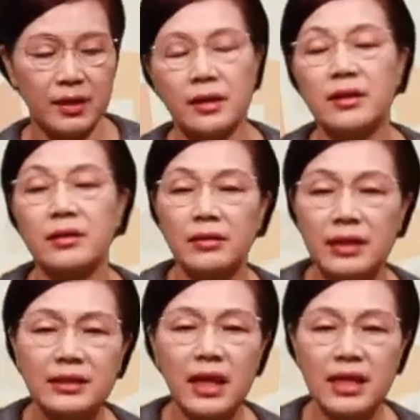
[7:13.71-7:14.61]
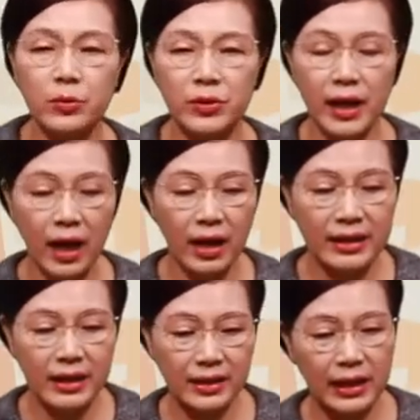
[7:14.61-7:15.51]
그래서 일단은 우리가
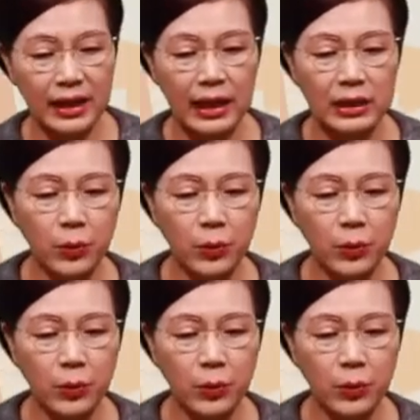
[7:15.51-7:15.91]
이 땅을 살아가는